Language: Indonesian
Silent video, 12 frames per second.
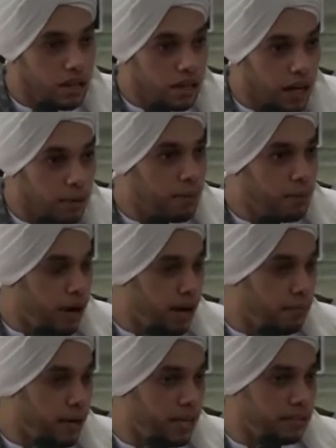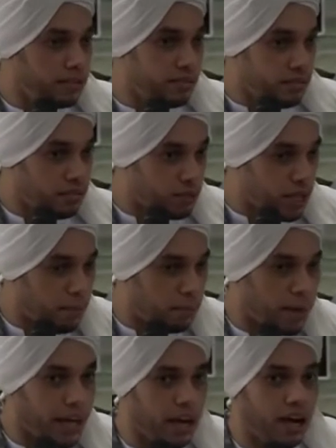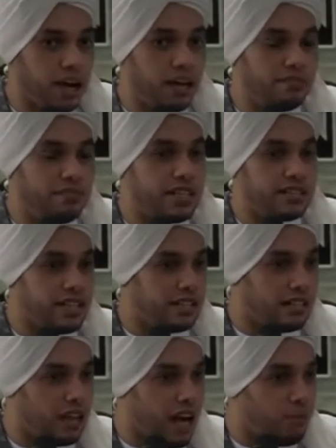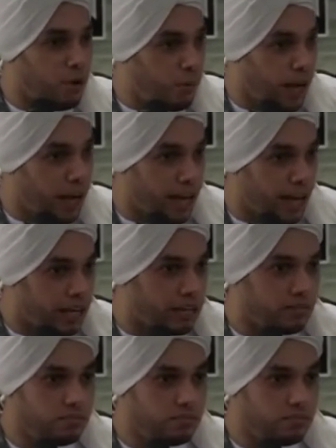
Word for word: Nabi Muhammad sampai Khalifah Sayyidina Abu Bakar